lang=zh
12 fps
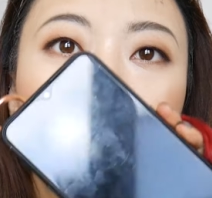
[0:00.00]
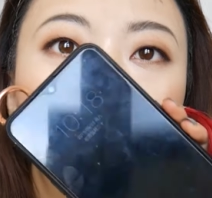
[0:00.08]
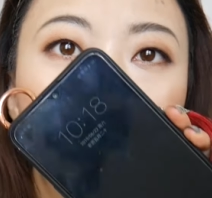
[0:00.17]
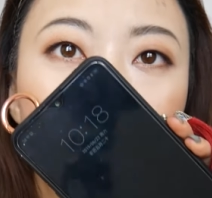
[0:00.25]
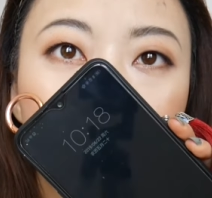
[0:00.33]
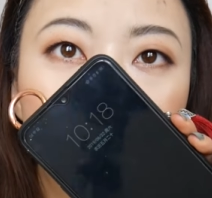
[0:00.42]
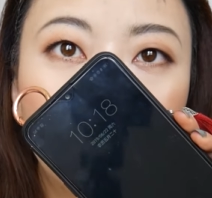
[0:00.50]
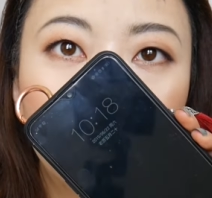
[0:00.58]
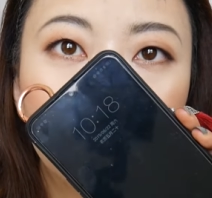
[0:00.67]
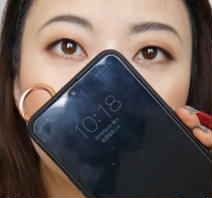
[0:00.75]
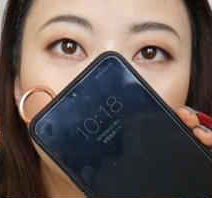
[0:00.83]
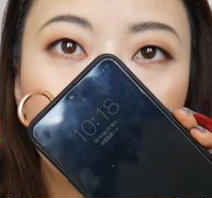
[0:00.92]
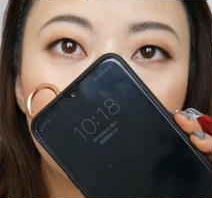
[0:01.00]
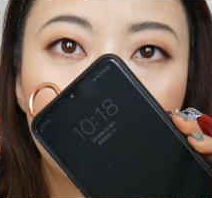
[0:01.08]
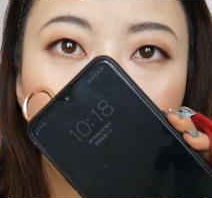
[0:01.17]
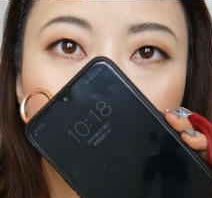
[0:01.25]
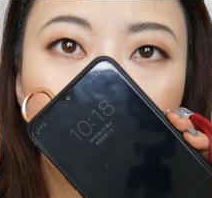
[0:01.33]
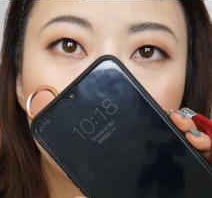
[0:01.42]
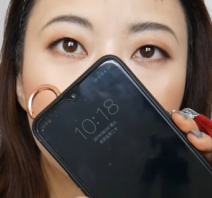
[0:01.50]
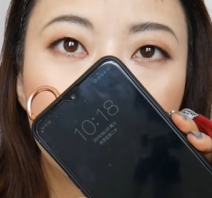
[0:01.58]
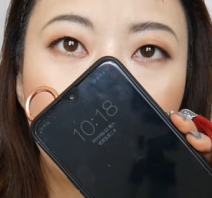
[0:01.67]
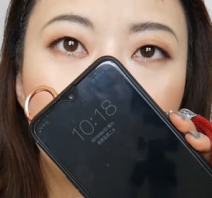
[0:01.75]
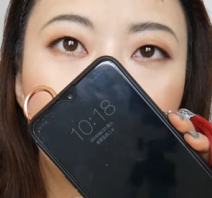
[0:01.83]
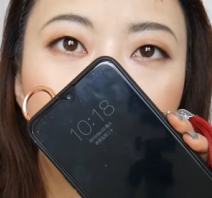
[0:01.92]
现在是上午的十点十
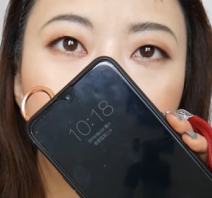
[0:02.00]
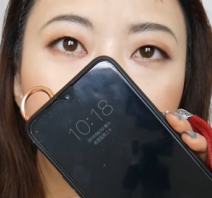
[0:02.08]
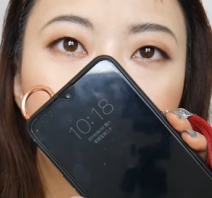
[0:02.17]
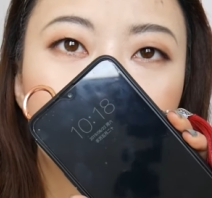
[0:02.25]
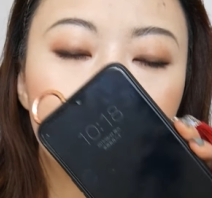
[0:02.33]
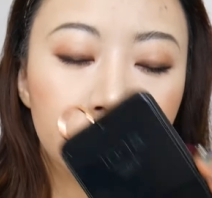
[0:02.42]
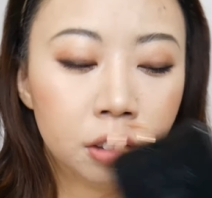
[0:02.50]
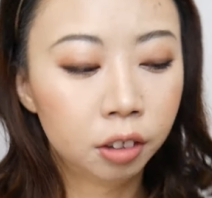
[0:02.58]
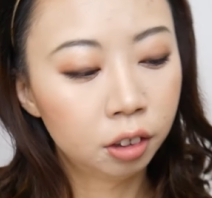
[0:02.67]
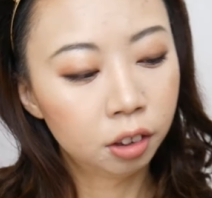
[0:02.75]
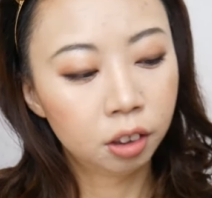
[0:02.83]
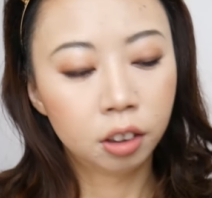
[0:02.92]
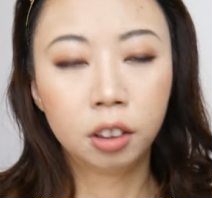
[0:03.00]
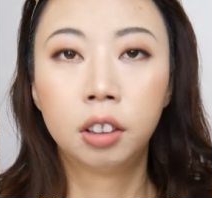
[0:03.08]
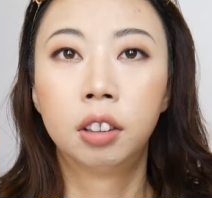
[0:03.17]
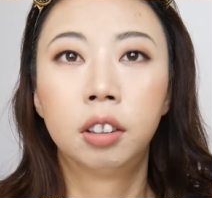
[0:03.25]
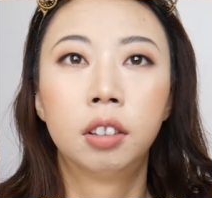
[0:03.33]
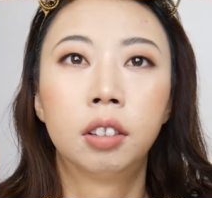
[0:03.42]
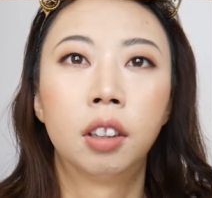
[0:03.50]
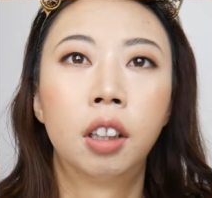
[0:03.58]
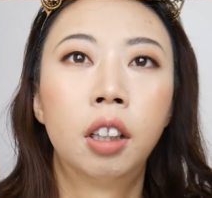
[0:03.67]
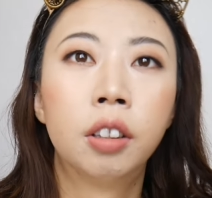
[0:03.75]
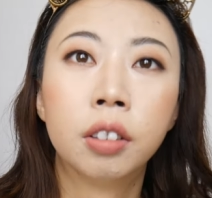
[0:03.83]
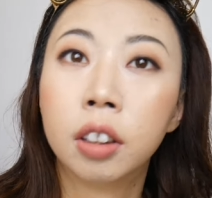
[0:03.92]
八分，然
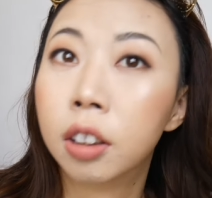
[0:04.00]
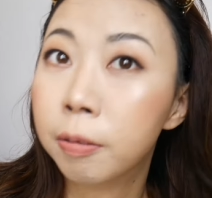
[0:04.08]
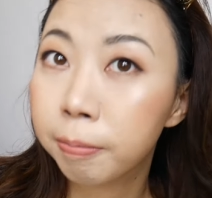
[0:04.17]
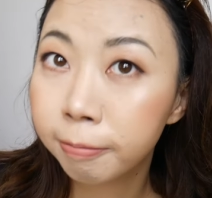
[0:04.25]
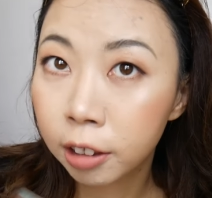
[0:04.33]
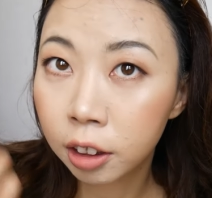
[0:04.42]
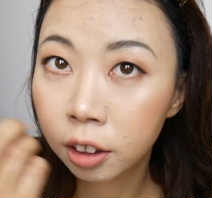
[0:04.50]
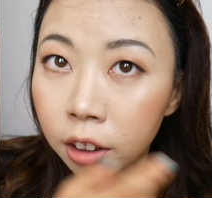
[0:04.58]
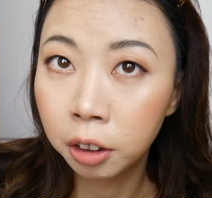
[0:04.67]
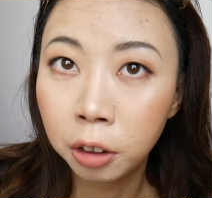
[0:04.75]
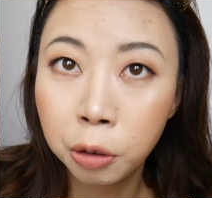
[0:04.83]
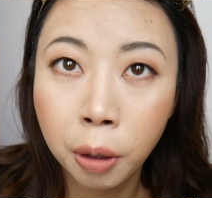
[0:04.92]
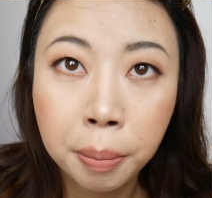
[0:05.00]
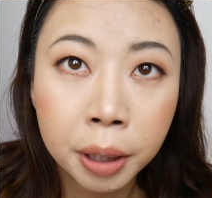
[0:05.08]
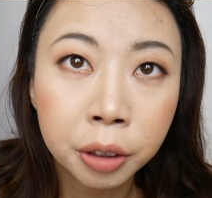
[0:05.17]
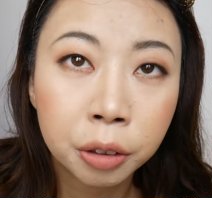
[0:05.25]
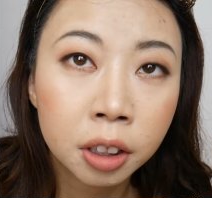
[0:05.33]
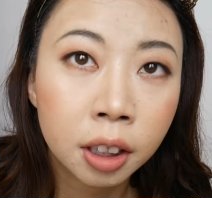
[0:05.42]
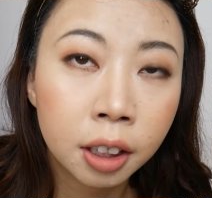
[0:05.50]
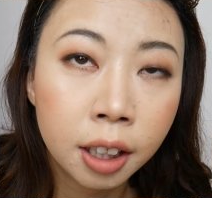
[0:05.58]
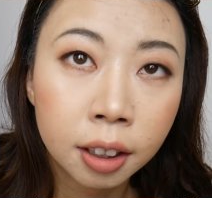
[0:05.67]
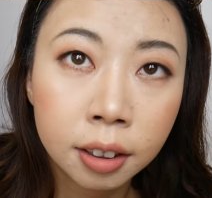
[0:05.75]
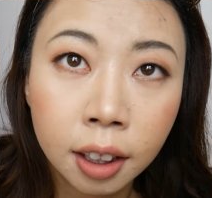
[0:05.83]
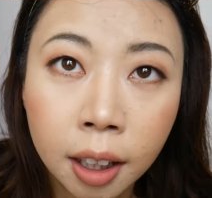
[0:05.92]
后呢，整个妆面就是这个
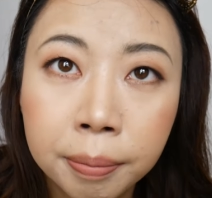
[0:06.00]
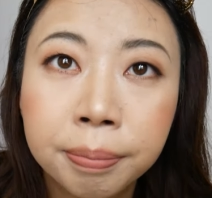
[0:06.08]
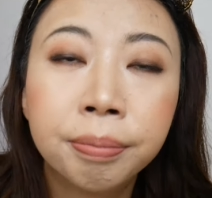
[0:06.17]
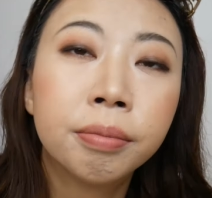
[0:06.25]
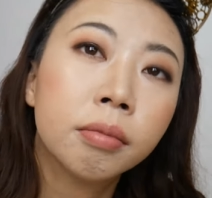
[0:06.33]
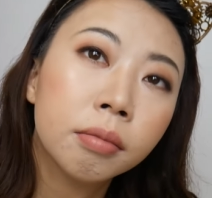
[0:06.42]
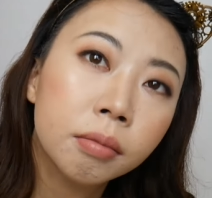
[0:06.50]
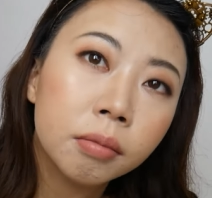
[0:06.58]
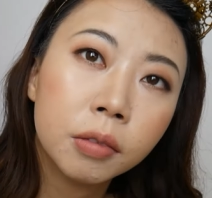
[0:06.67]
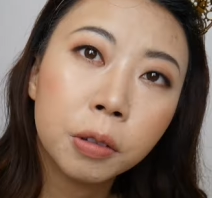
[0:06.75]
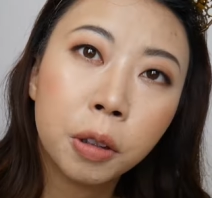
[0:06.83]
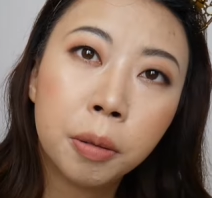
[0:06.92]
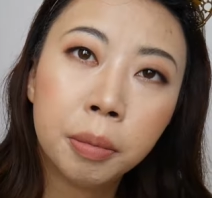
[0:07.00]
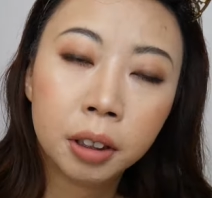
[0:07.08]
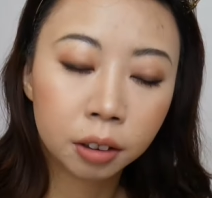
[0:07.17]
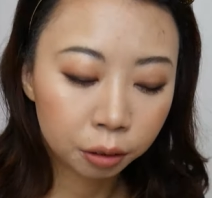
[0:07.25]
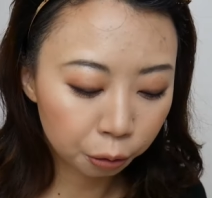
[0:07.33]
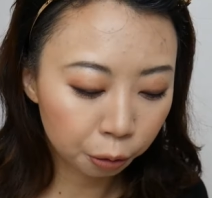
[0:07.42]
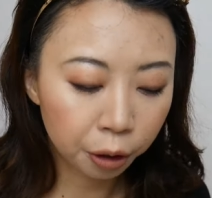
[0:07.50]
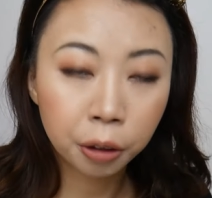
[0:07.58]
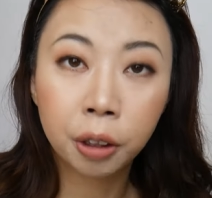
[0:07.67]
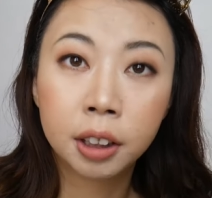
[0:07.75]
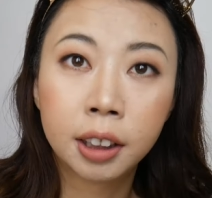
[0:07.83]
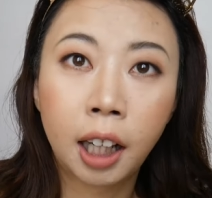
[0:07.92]
样子。我们过一
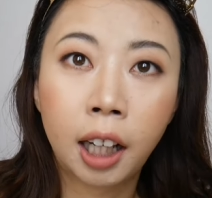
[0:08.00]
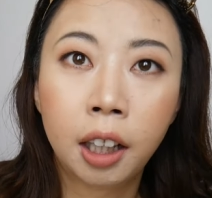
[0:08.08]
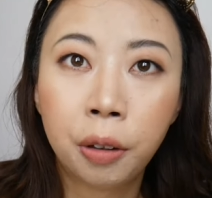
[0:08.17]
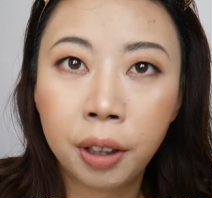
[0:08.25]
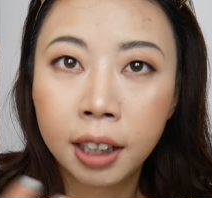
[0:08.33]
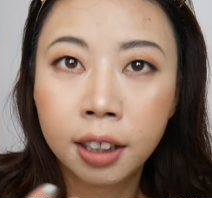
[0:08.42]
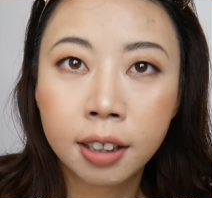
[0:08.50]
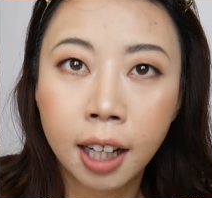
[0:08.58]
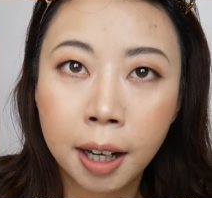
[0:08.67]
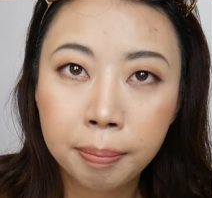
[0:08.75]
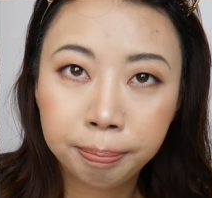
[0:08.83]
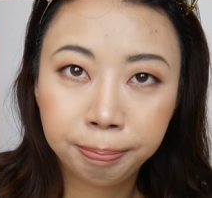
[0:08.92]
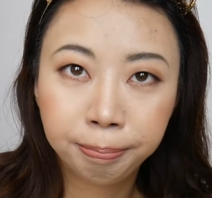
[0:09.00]
会儿再回来检查，